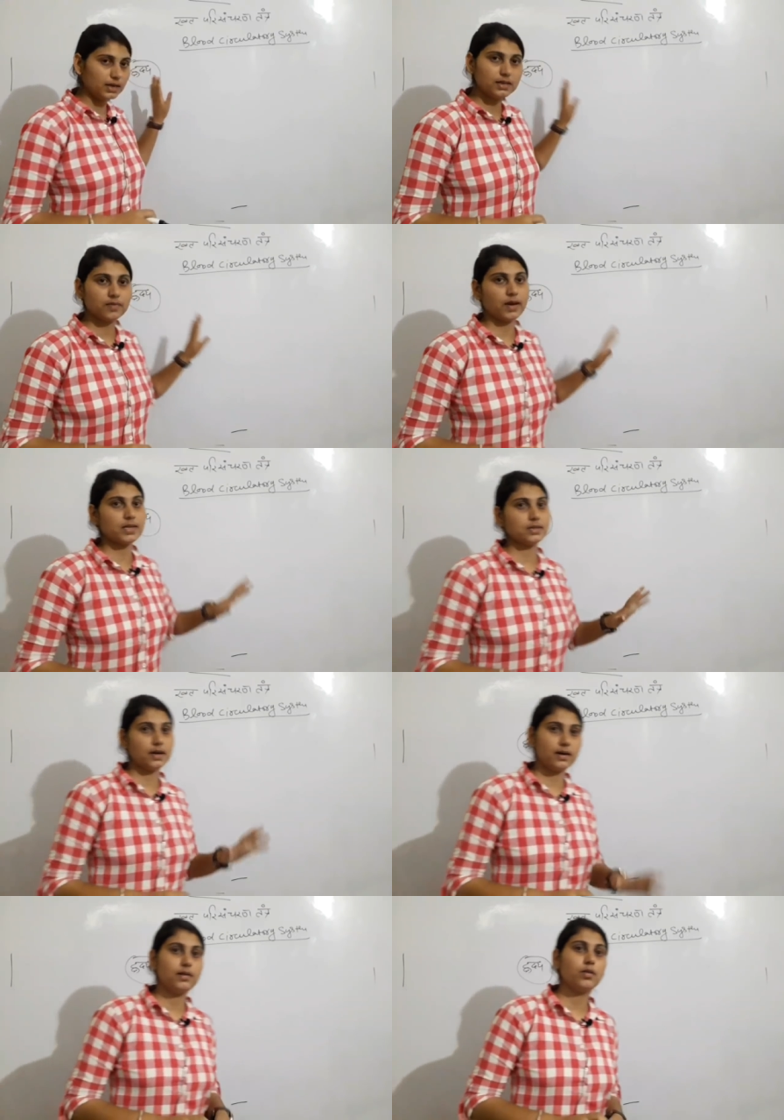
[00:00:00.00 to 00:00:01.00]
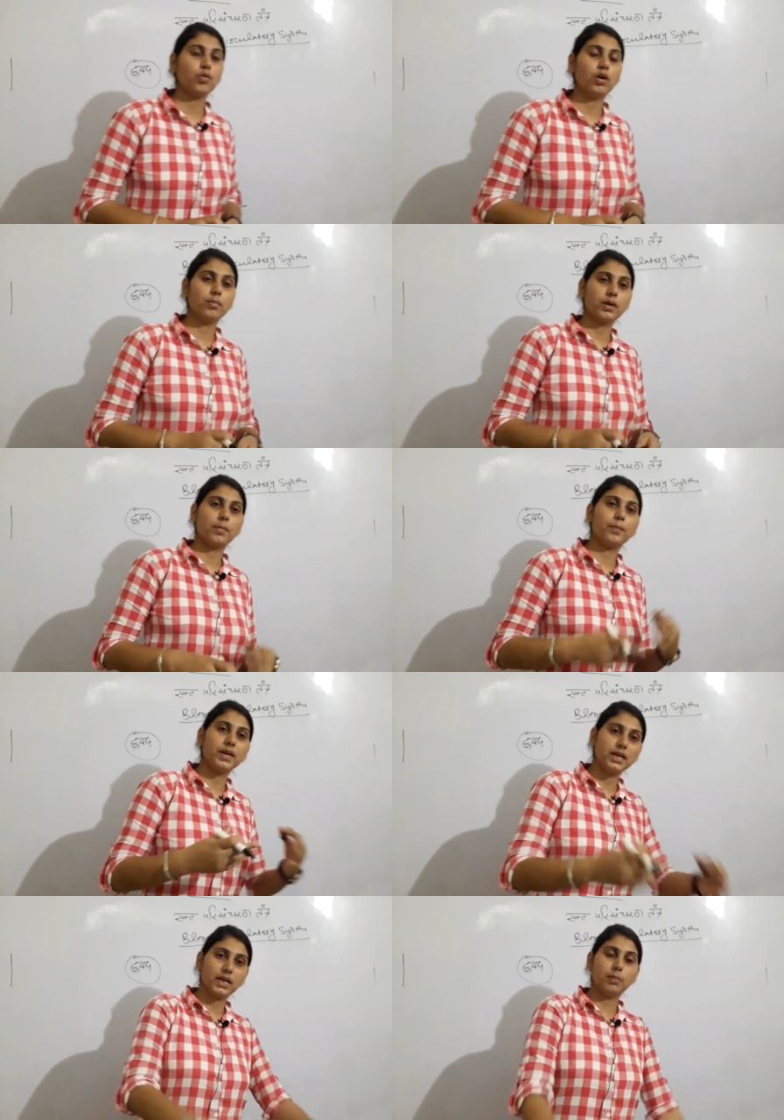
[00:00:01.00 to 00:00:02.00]
अदरवाइज हार्ट को हम
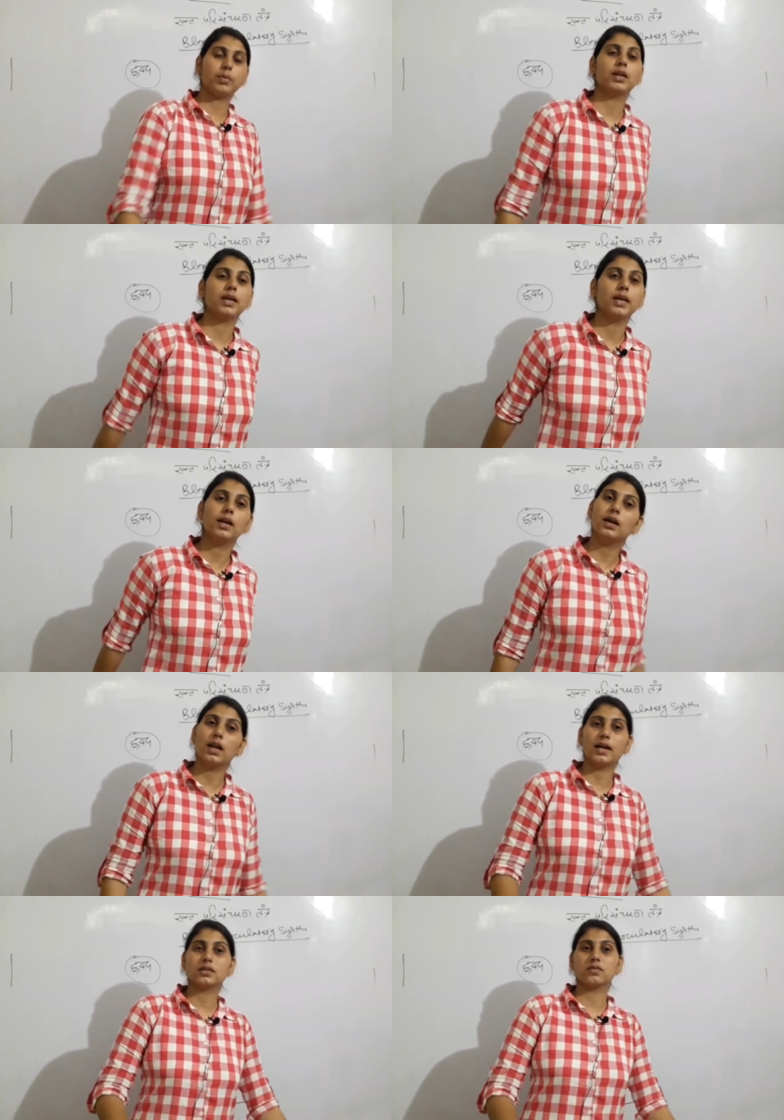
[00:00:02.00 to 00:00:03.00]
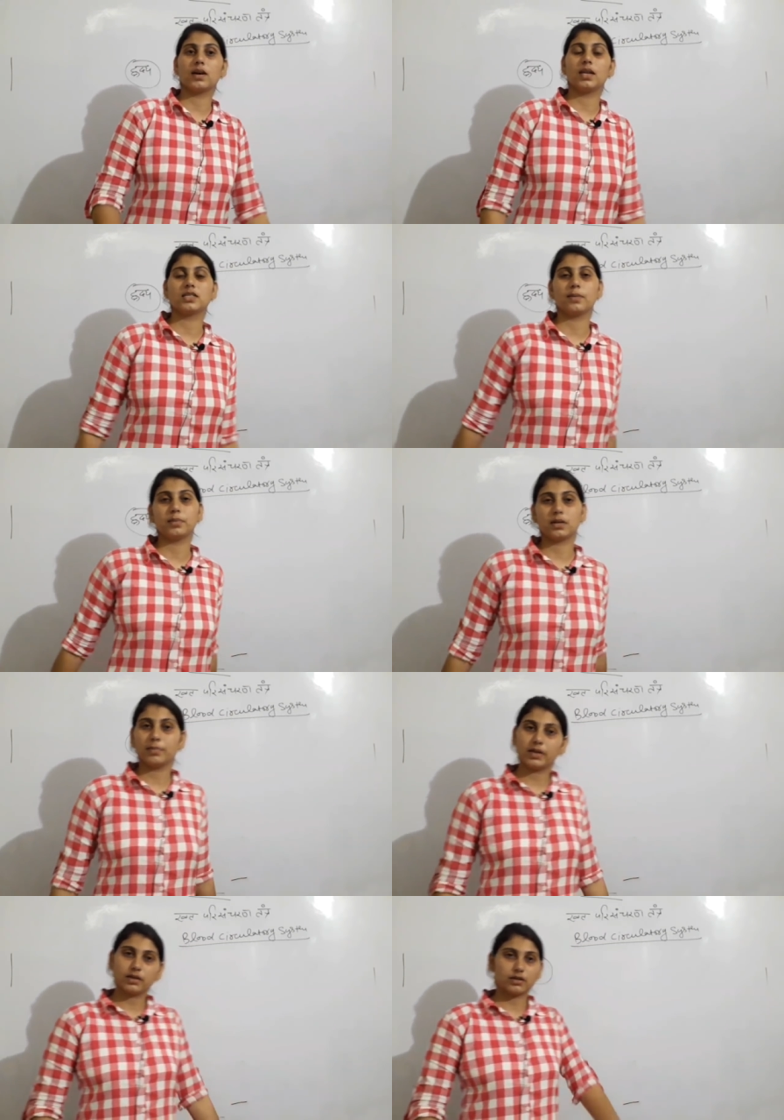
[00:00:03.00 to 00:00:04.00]
कम्प्लीटली पढ़ेंगे ग्लैंड्स वाले चैप्टर
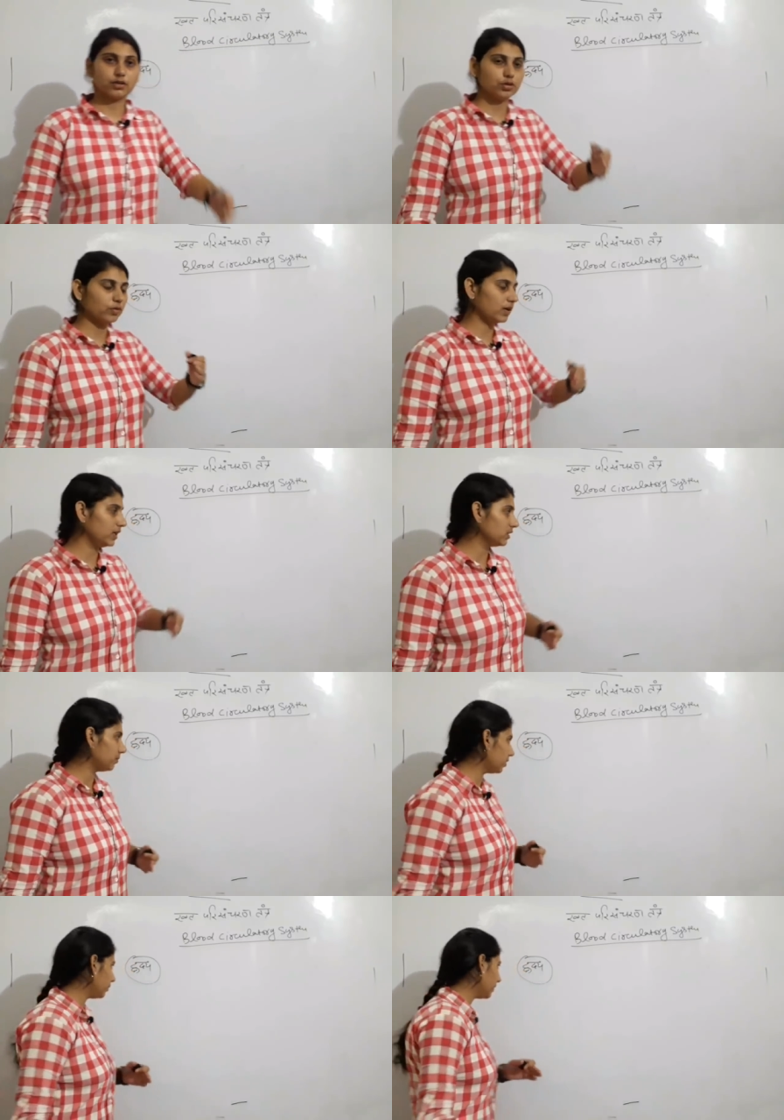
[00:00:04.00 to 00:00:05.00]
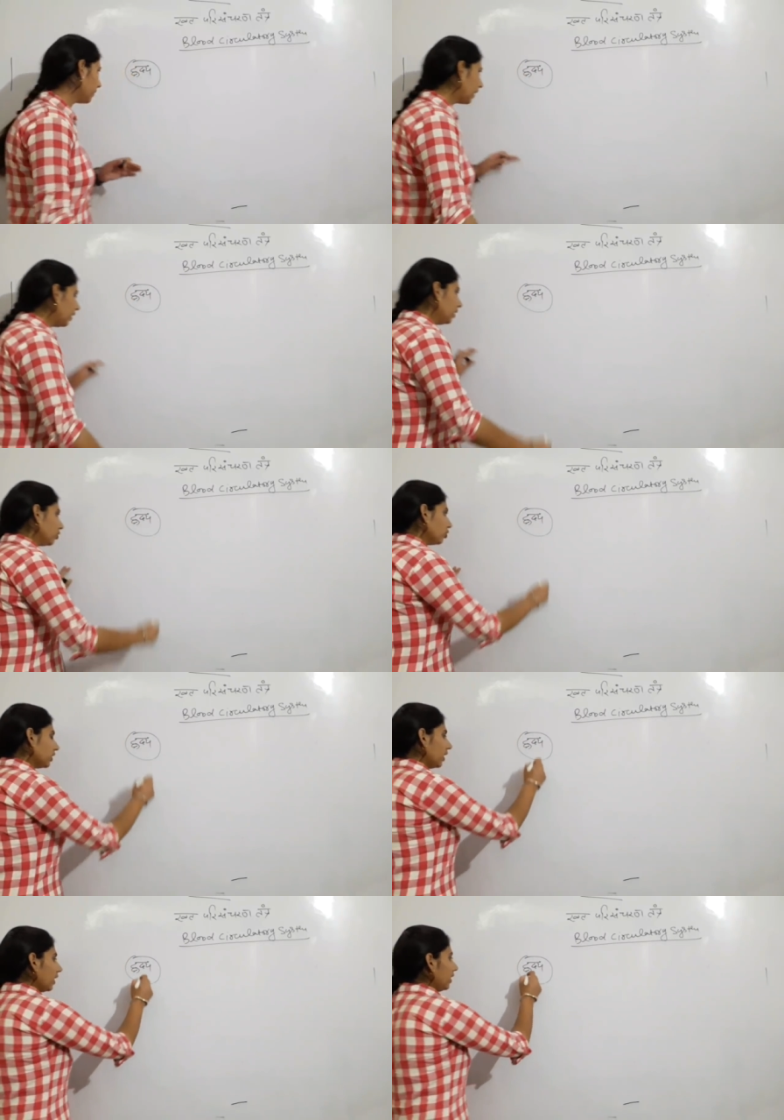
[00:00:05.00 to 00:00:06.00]
में ग्रंथियों वाले चैप्टर में तो
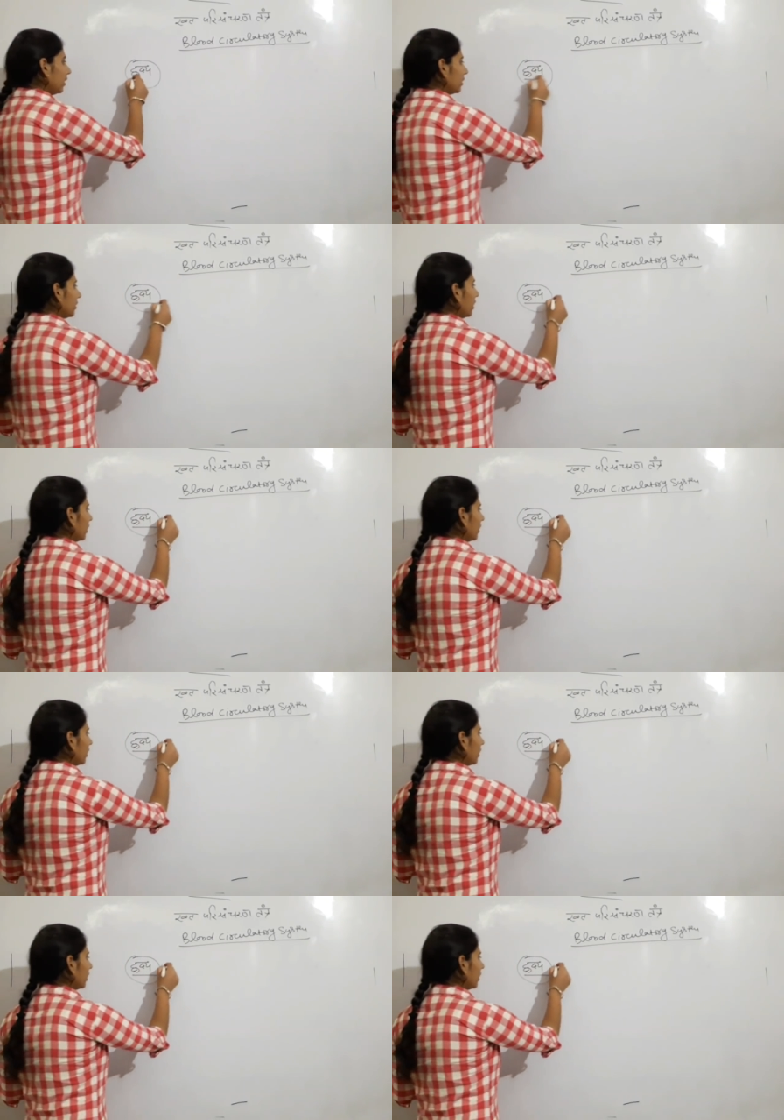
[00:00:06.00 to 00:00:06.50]
देखिएगा हृदय